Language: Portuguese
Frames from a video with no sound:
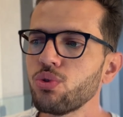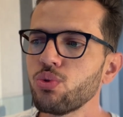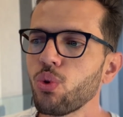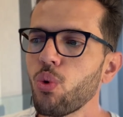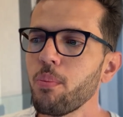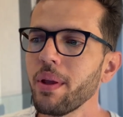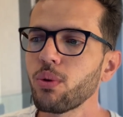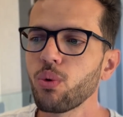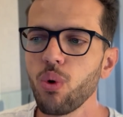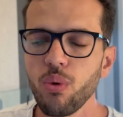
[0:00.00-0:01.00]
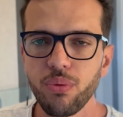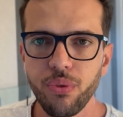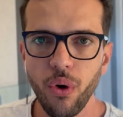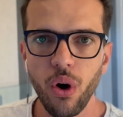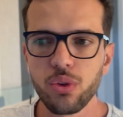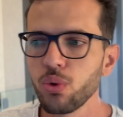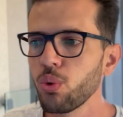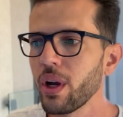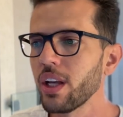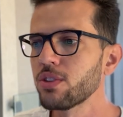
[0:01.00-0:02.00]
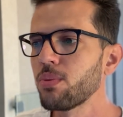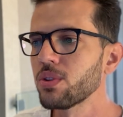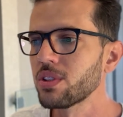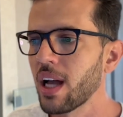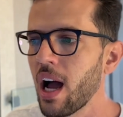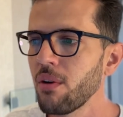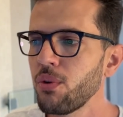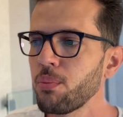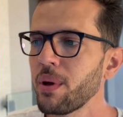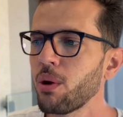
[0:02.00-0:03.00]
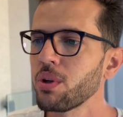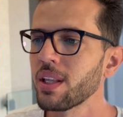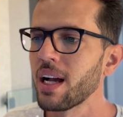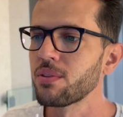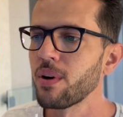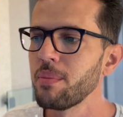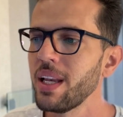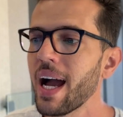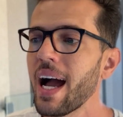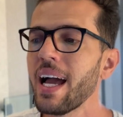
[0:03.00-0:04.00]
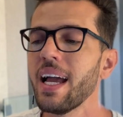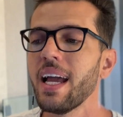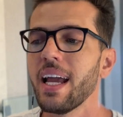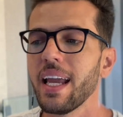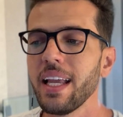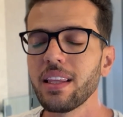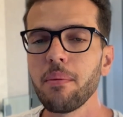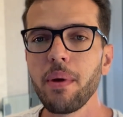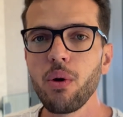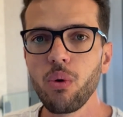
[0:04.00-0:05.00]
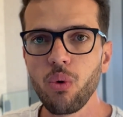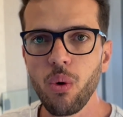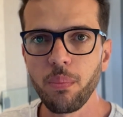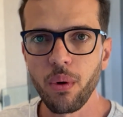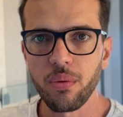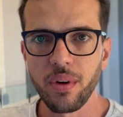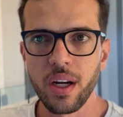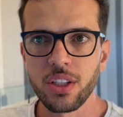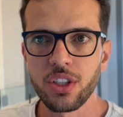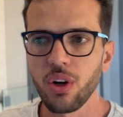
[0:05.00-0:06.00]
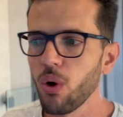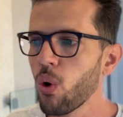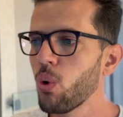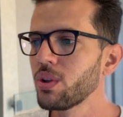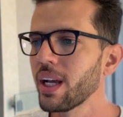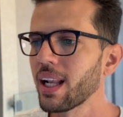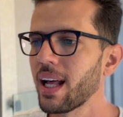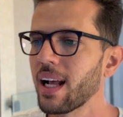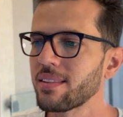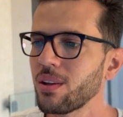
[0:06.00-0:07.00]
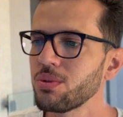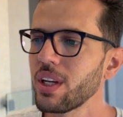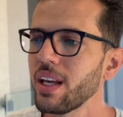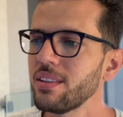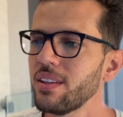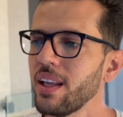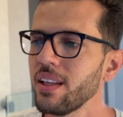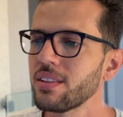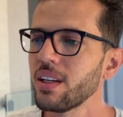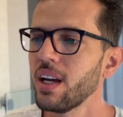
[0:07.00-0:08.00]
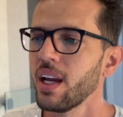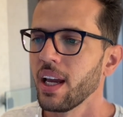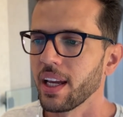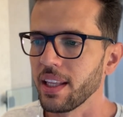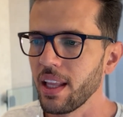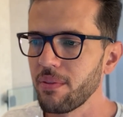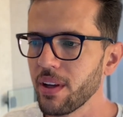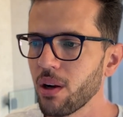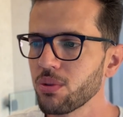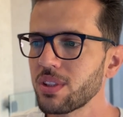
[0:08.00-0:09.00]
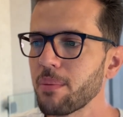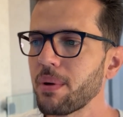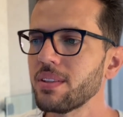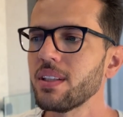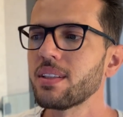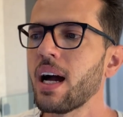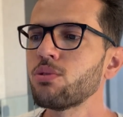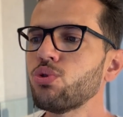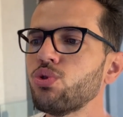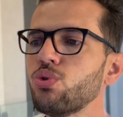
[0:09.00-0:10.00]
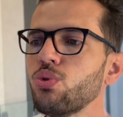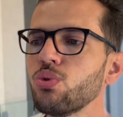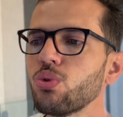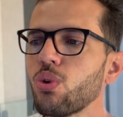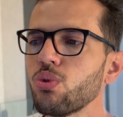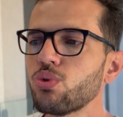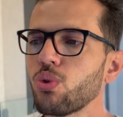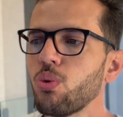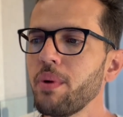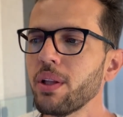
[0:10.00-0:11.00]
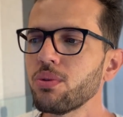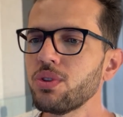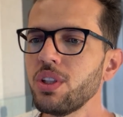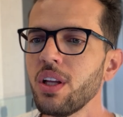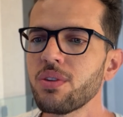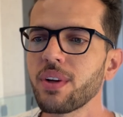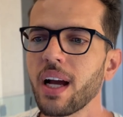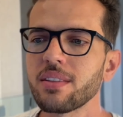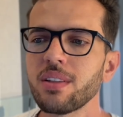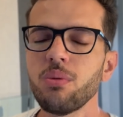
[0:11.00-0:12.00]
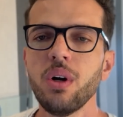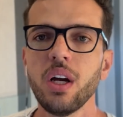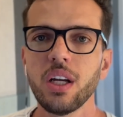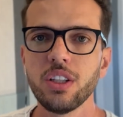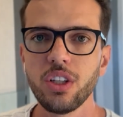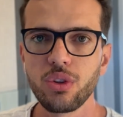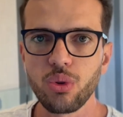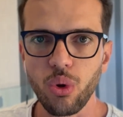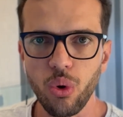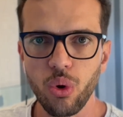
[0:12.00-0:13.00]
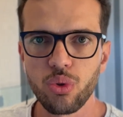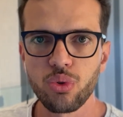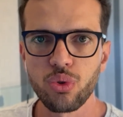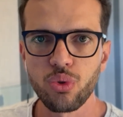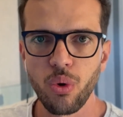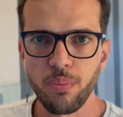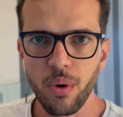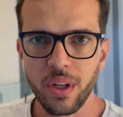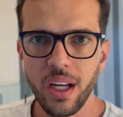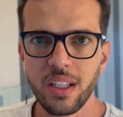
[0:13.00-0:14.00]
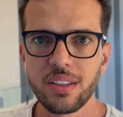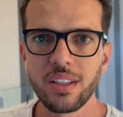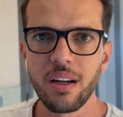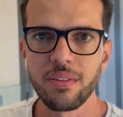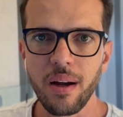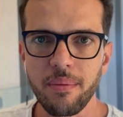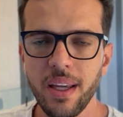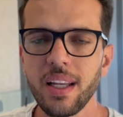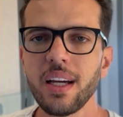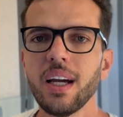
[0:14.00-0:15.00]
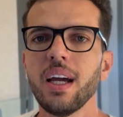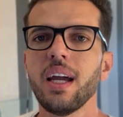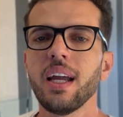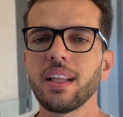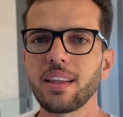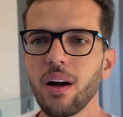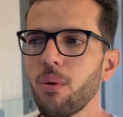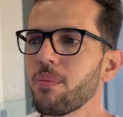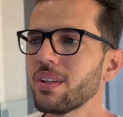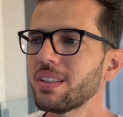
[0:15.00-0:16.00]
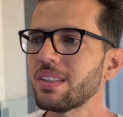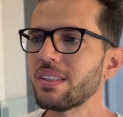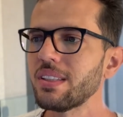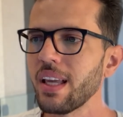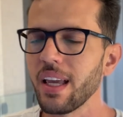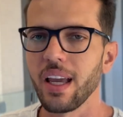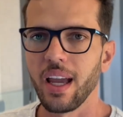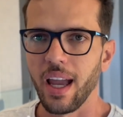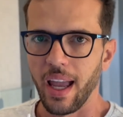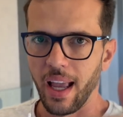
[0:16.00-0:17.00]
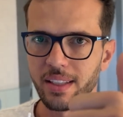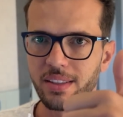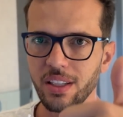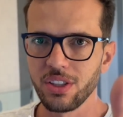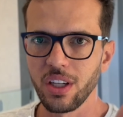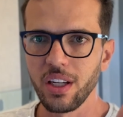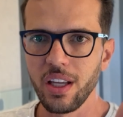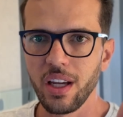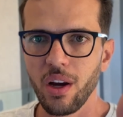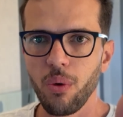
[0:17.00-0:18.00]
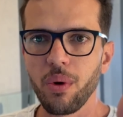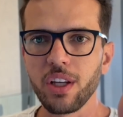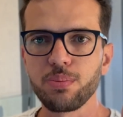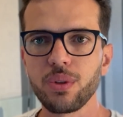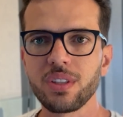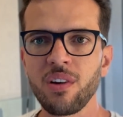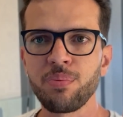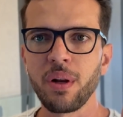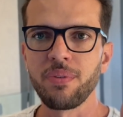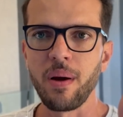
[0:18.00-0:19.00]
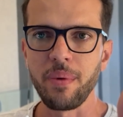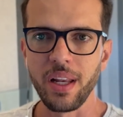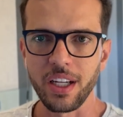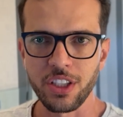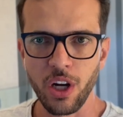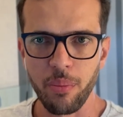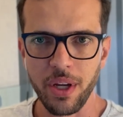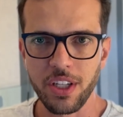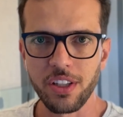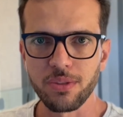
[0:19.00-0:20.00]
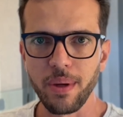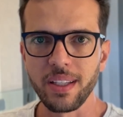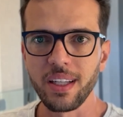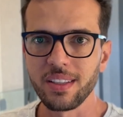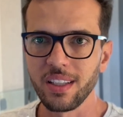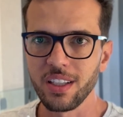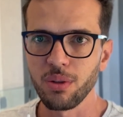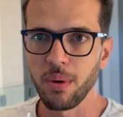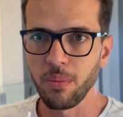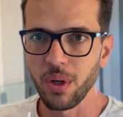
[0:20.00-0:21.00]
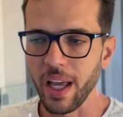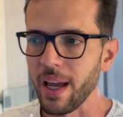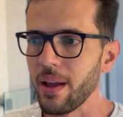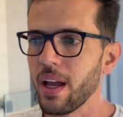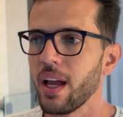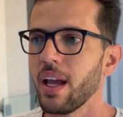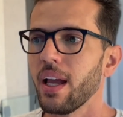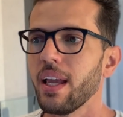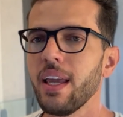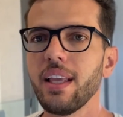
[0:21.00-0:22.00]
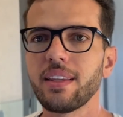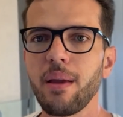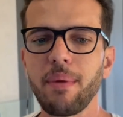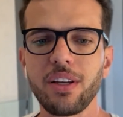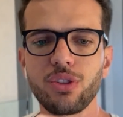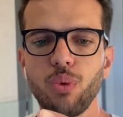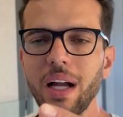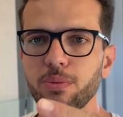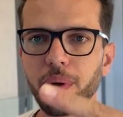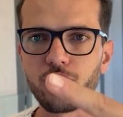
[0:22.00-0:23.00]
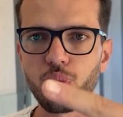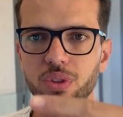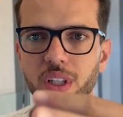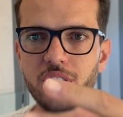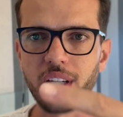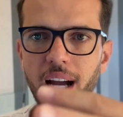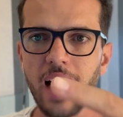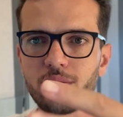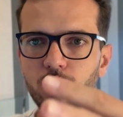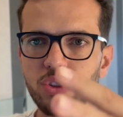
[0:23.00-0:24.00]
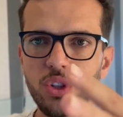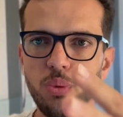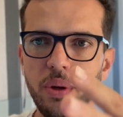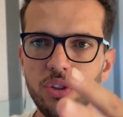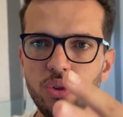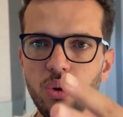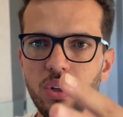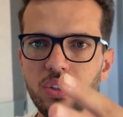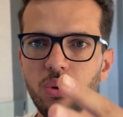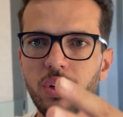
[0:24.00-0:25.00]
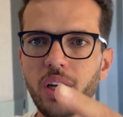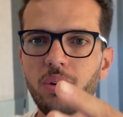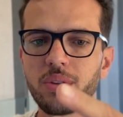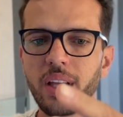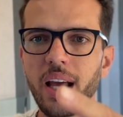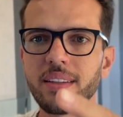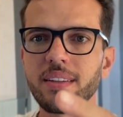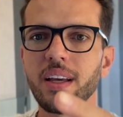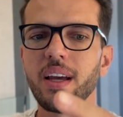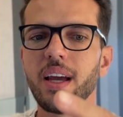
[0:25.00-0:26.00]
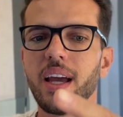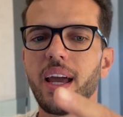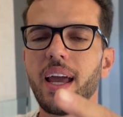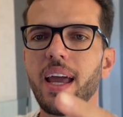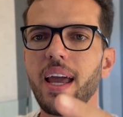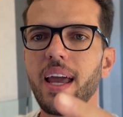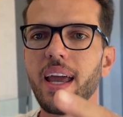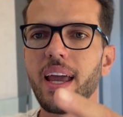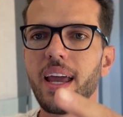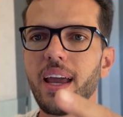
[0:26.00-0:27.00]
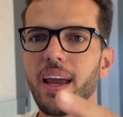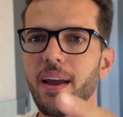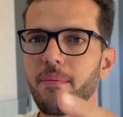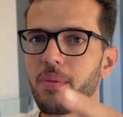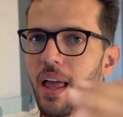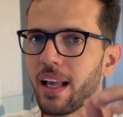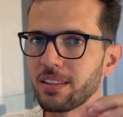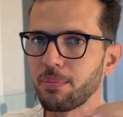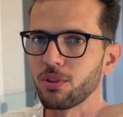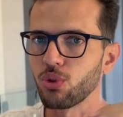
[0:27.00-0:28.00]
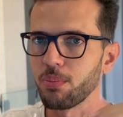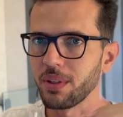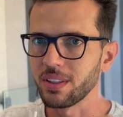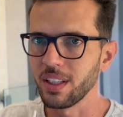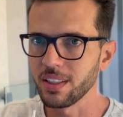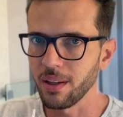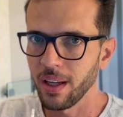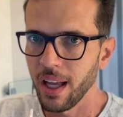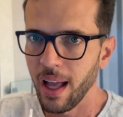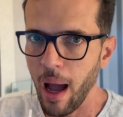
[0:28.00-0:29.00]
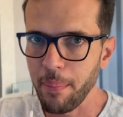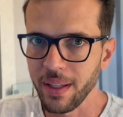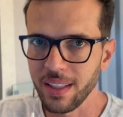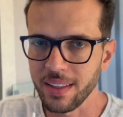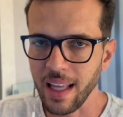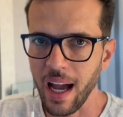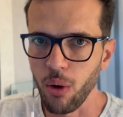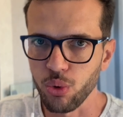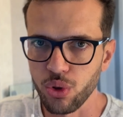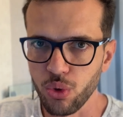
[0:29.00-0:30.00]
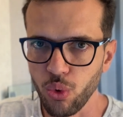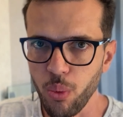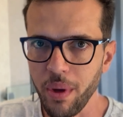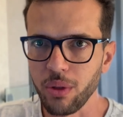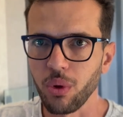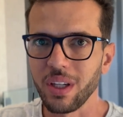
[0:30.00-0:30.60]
um documento com foto do responsável pela unidade familiar e também um comprovante ou declaração de residência que deverão ser apresentados junto com os documentos de identificação de todos os componentes da família. Então, se existe ali um responsável pela família, que geralmente eles pedem que seja uma mulher, e tem mais quatro pessoas dedicadas ou cinco pessoas, o que, que acontece? é, essa pessoa precisa apresentar o seu documento